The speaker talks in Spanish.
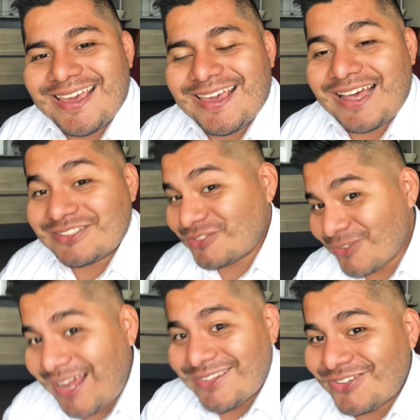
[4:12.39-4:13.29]
eh,
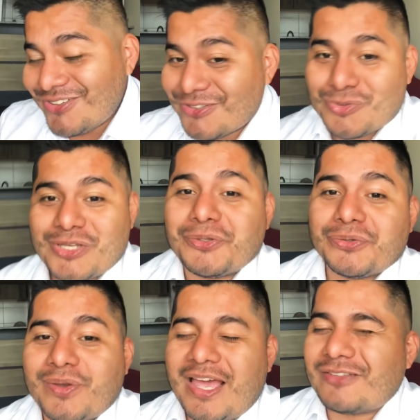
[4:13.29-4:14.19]
asesorando y
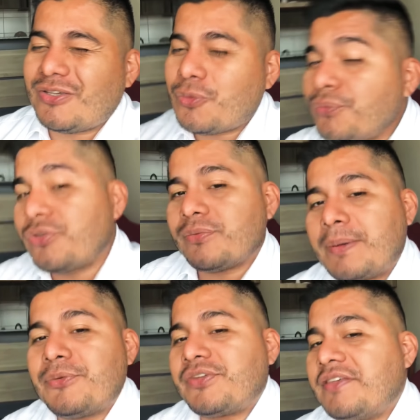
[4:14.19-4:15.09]
escuchando tu caso y juntos
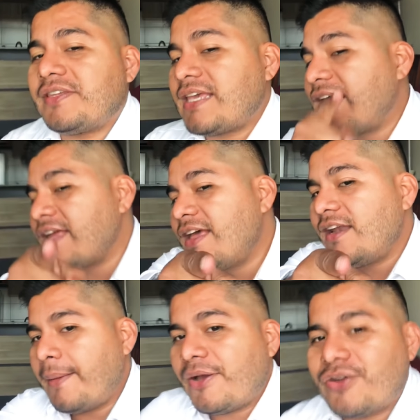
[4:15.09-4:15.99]
vamos a diseñar
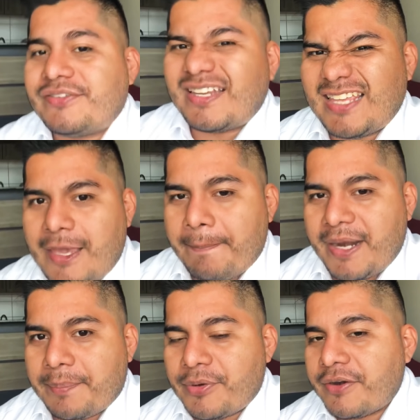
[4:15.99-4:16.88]
la mejor estrategia
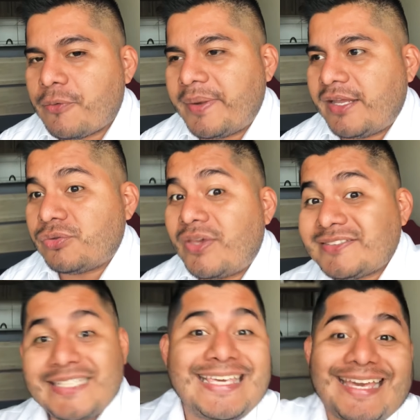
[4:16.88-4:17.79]
para poder recuperar a tu
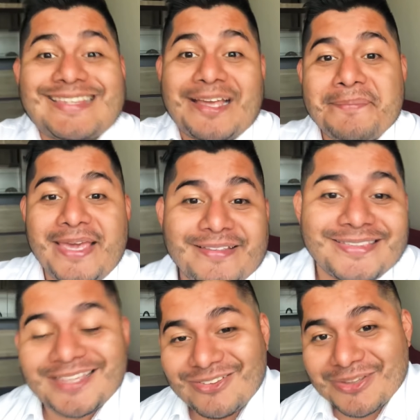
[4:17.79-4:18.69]
ex y que
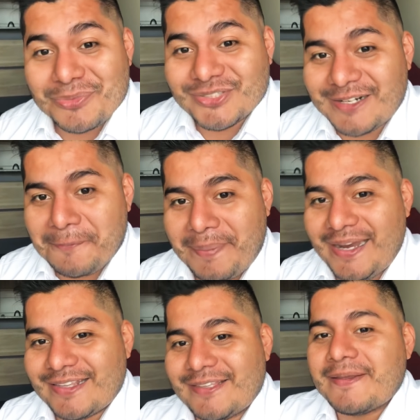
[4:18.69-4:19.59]
también te ayudemos a
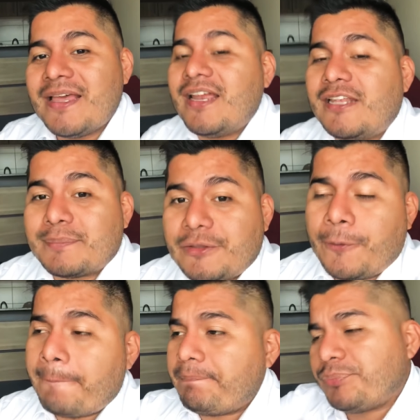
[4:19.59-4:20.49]
recuperarte. Les
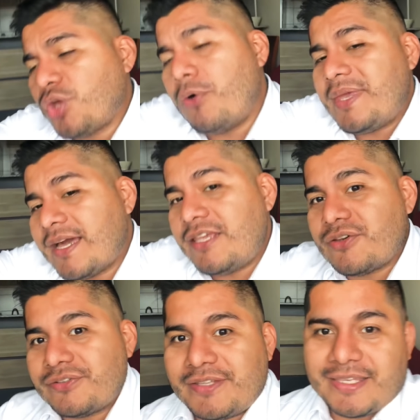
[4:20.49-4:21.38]
mando todo mi
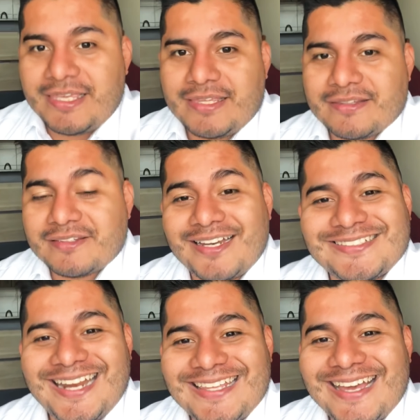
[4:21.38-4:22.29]
cariño desde aquí, desde La
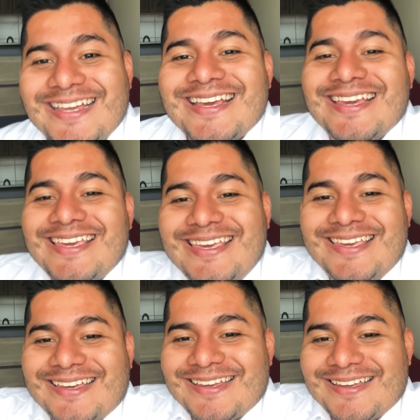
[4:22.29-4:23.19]
Serena
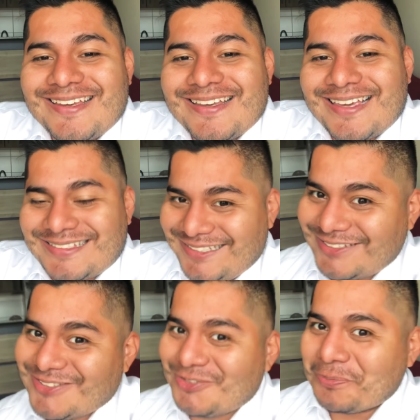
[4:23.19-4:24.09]
y que
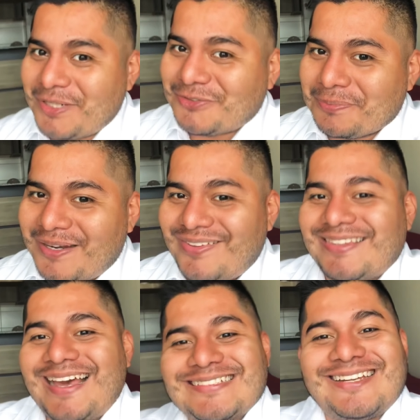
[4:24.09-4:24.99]
estén súper, súper
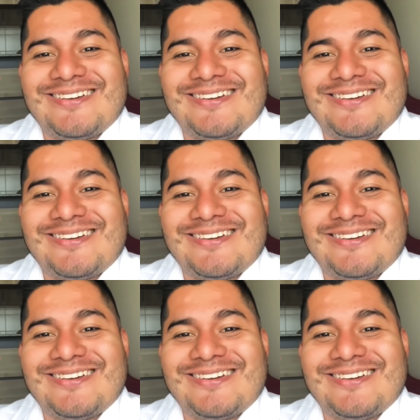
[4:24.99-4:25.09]
bien. Hasta